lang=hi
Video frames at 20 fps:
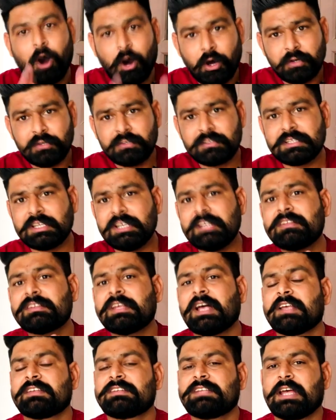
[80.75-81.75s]
और उसके
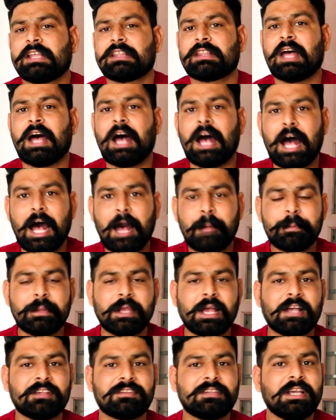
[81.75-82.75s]
साथ साथ आप
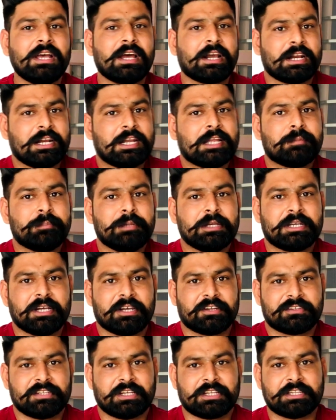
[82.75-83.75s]
यहां से अर्निंग भी
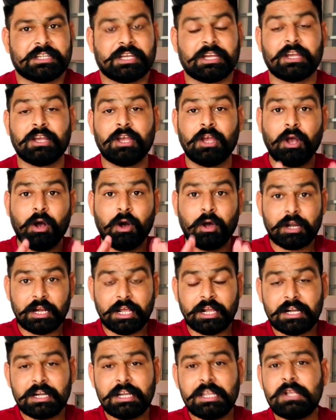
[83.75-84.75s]
कर सकते हैं और
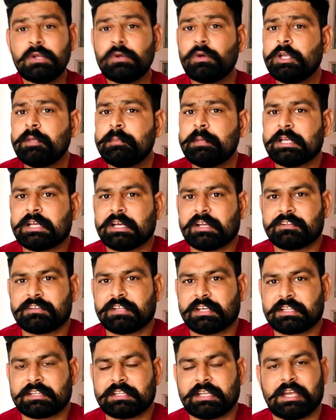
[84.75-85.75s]
अर्निंग कोई भी कर
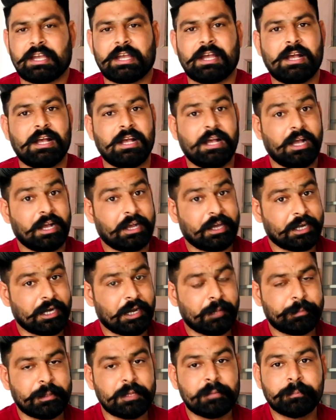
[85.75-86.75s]
सकता है अगर
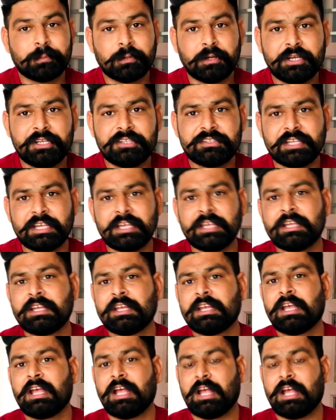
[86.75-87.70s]
आप इंप्लॉइज हैं